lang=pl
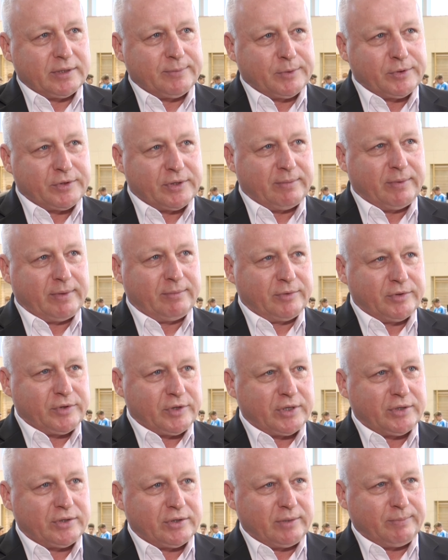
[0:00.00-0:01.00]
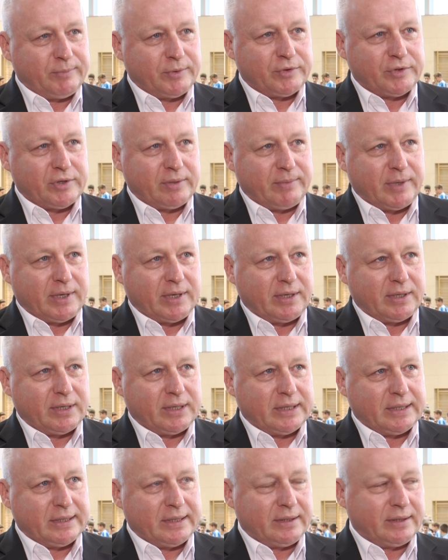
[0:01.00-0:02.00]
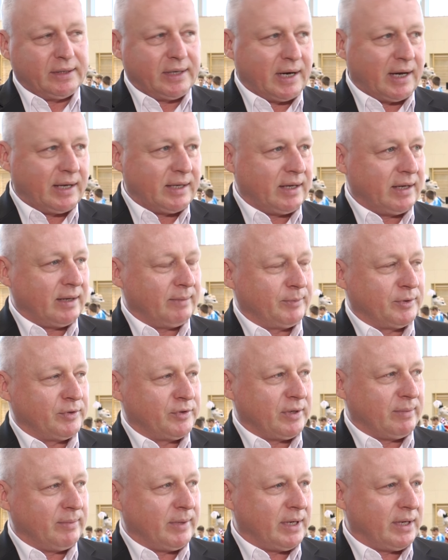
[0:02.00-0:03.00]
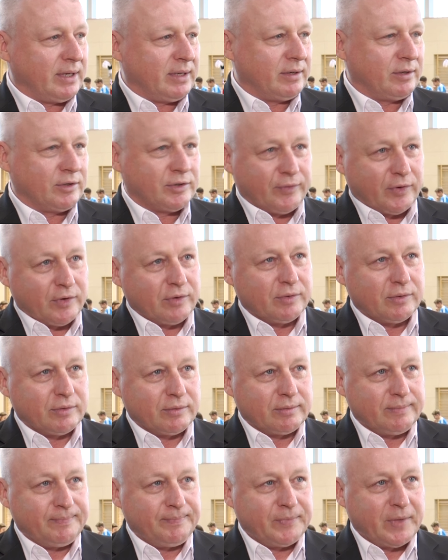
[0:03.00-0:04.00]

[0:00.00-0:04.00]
To jest potrzeba młodzieży, potrzeba e, grania, potrzeba rozwoju,